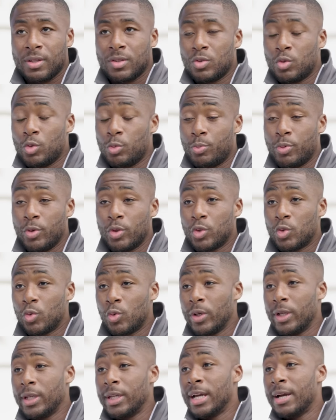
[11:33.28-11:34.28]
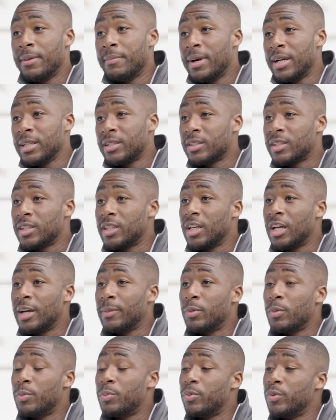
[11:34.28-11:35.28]
Tu peux jouer un match qui est un
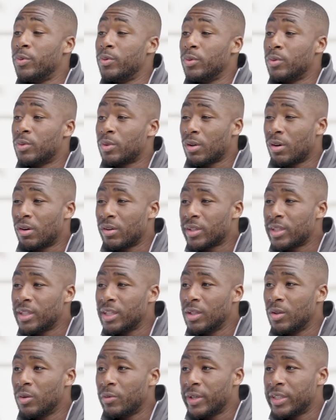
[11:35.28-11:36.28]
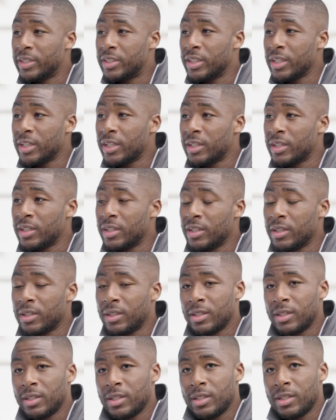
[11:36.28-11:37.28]
peu plus tranquille, on va dire.
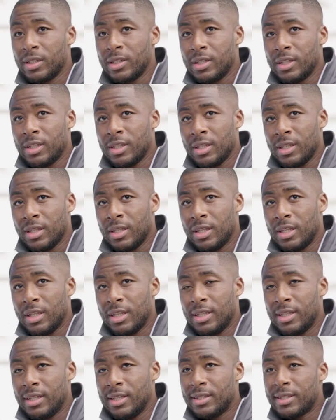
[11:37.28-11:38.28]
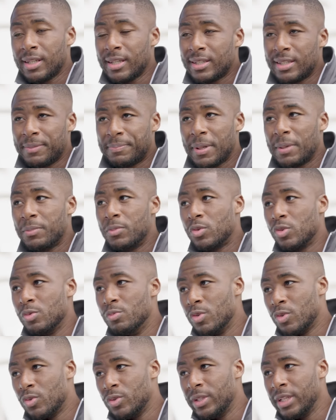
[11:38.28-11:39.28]
Et ça, c'est pas beaucoup,
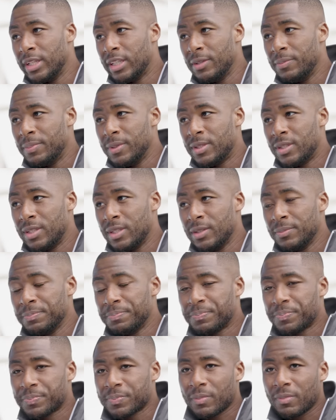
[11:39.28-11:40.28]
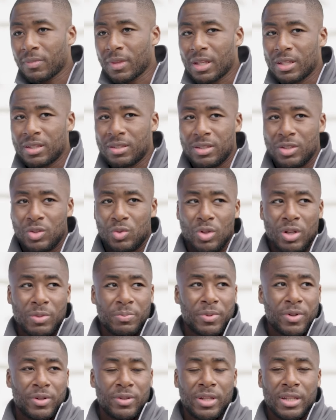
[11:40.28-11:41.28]
beaucoup d'équipes ici. Si je dois te
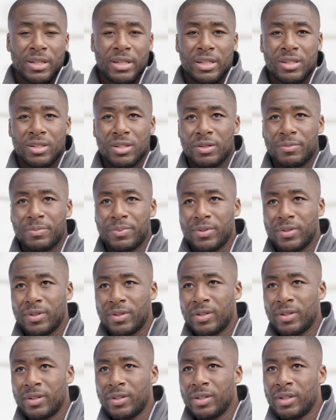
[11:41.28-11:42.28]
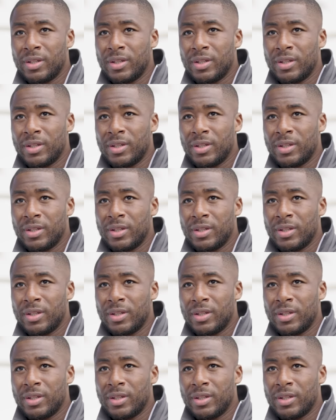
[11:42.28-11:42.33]
prendre un exemple, euh,